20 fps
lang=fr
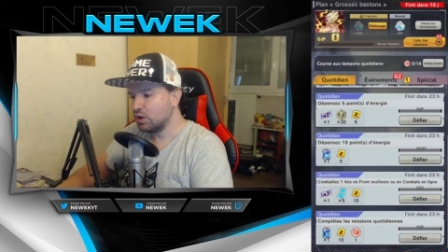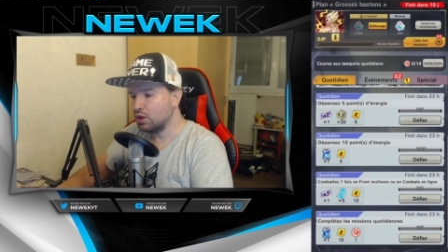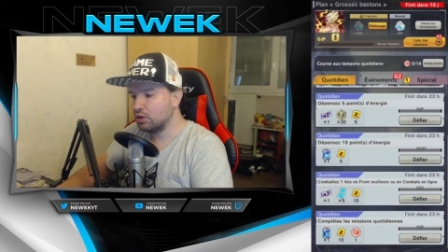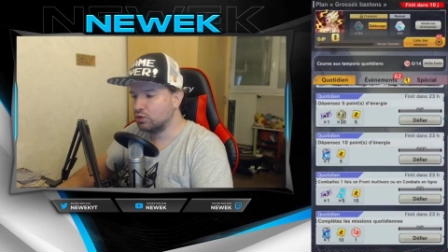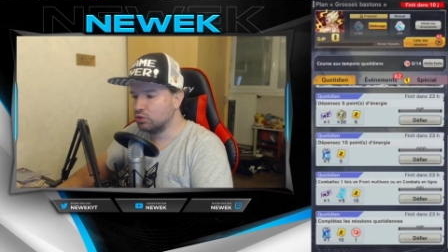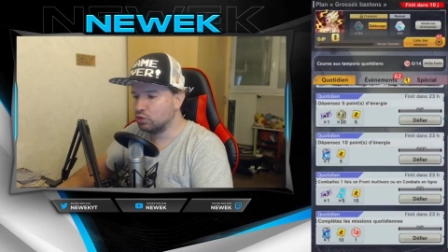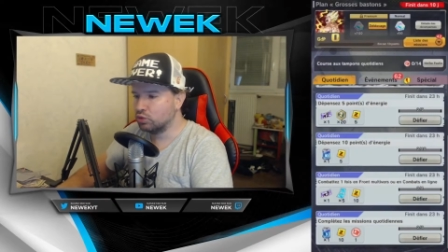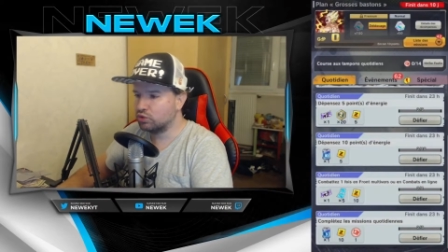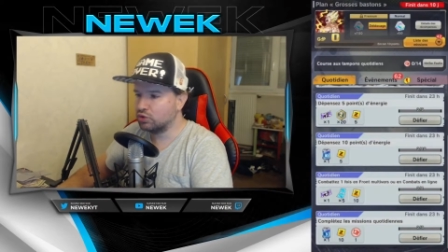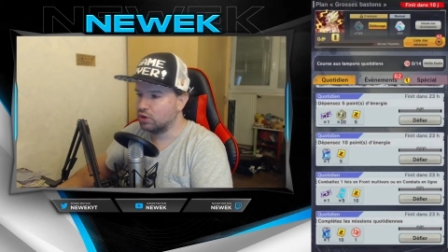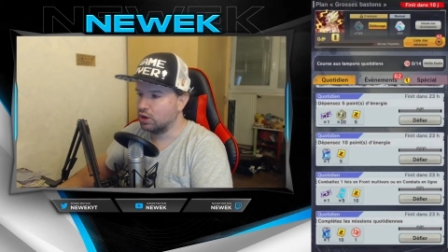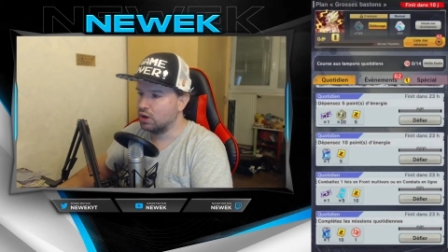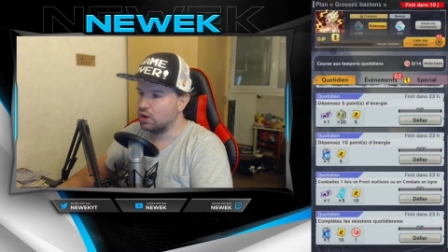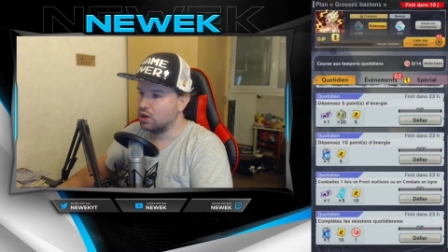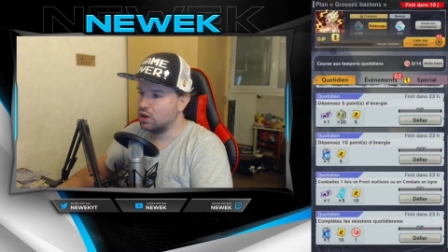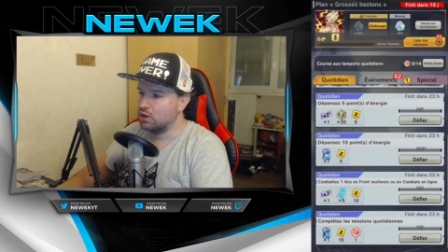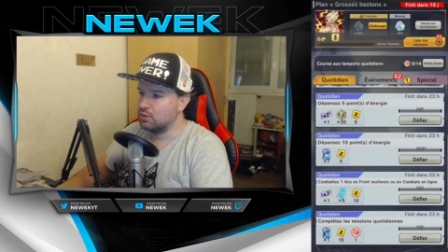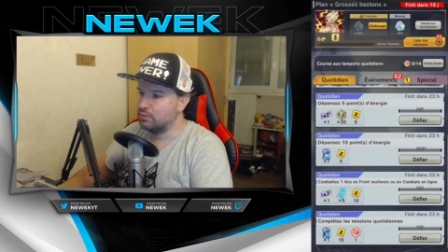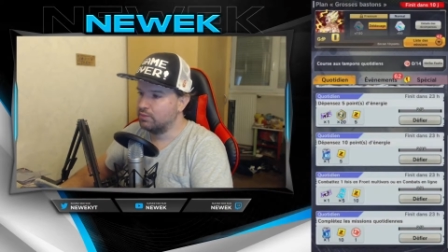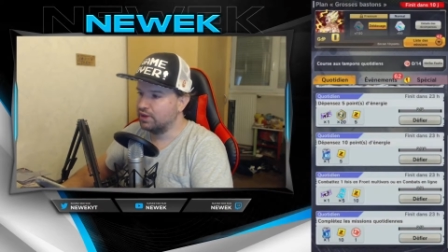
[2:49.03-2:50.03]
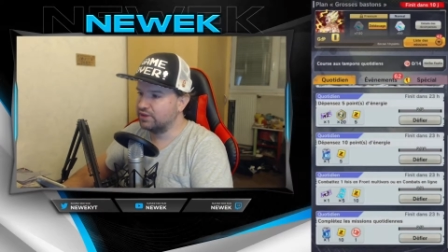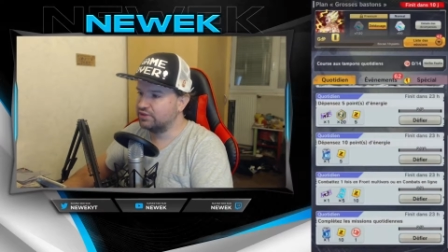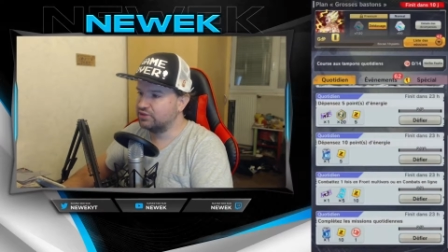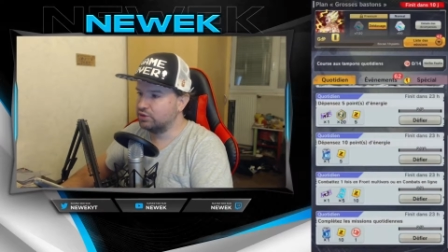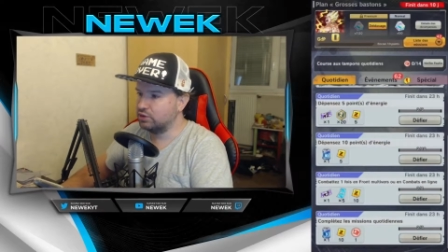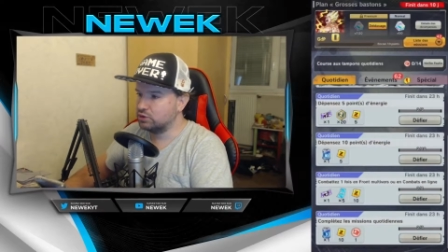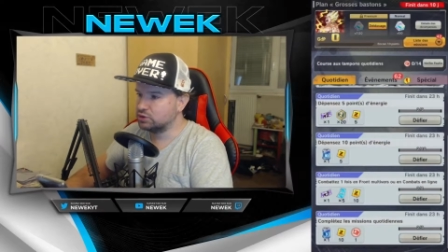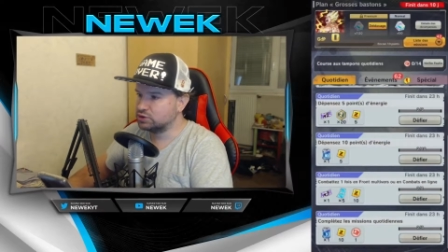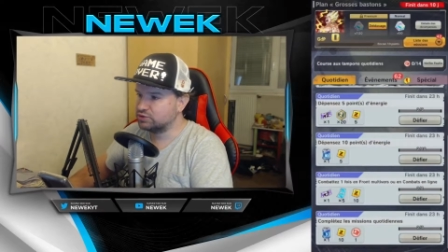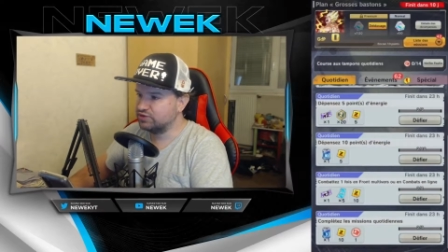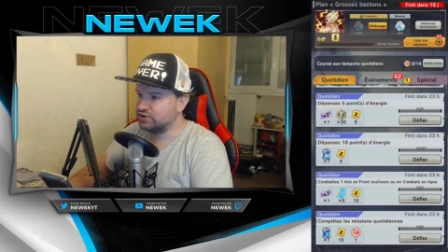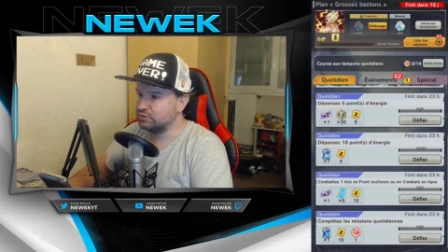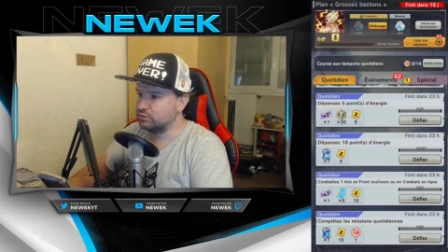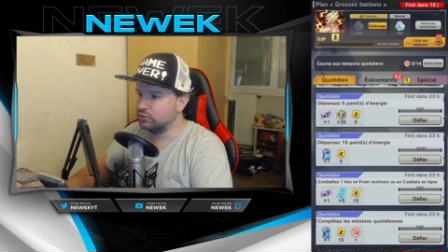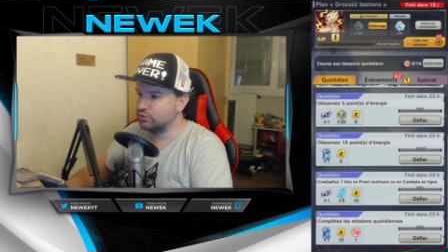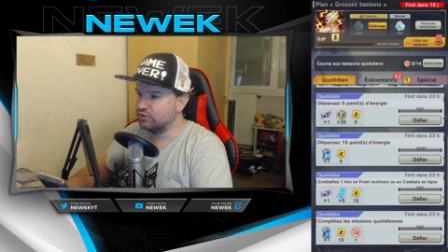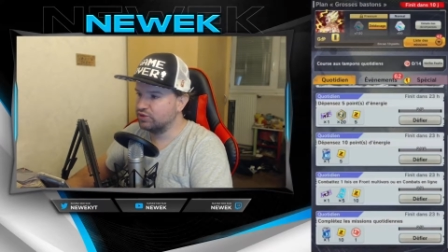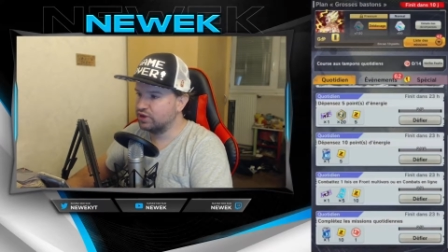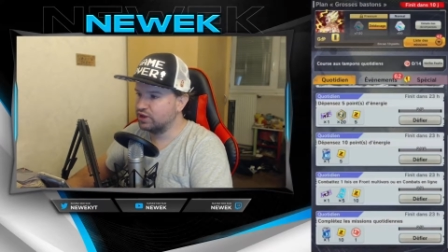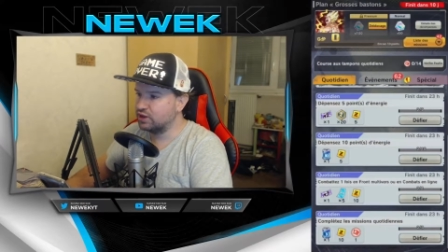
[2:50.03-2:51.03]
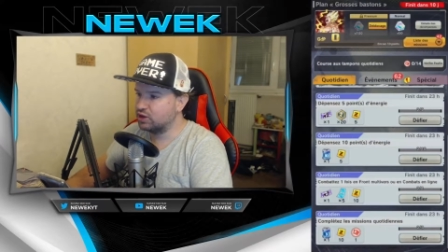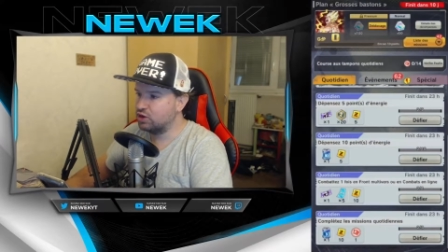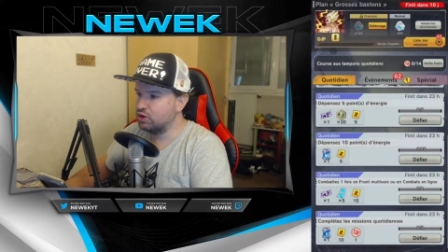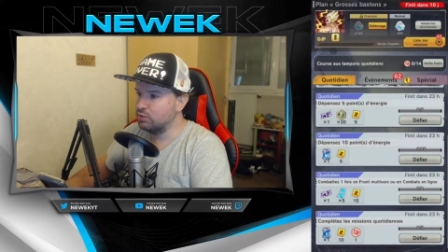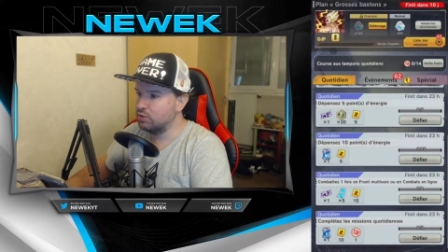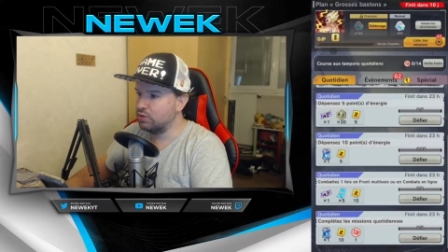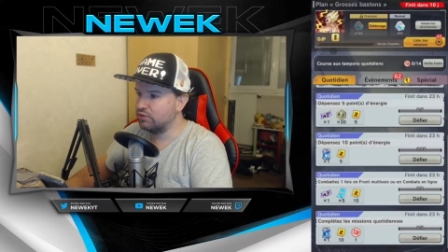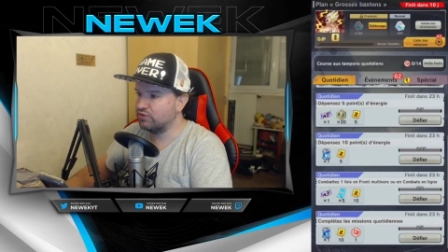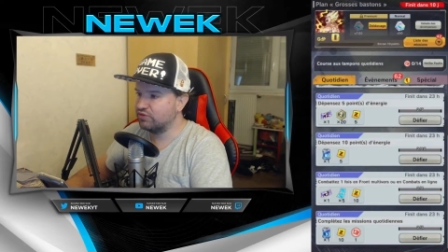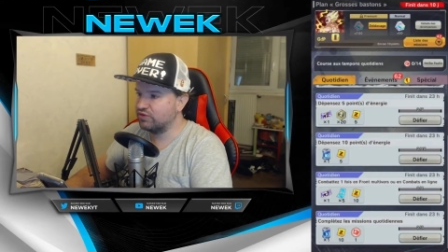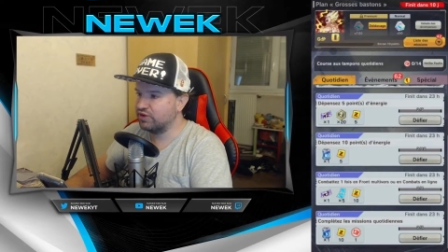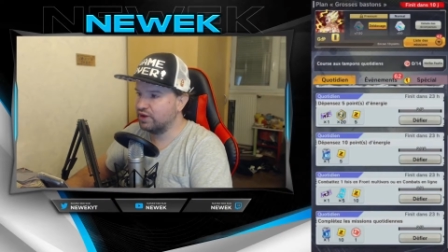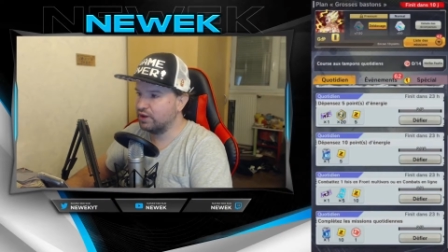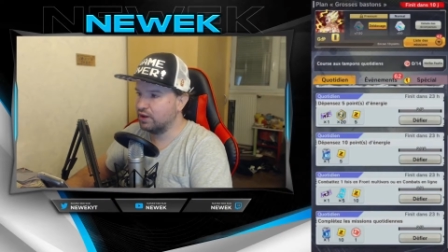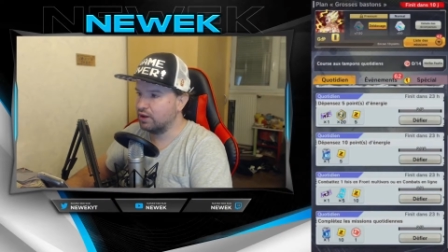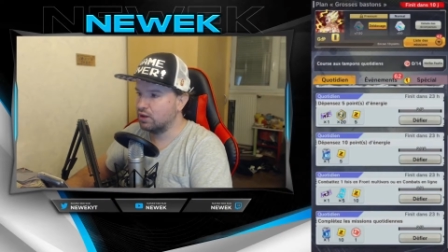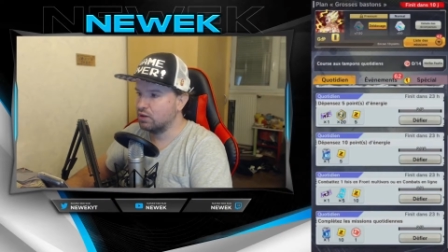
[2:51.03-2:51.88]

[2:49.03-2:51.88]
Donc maintenant je vais te montrer comment faire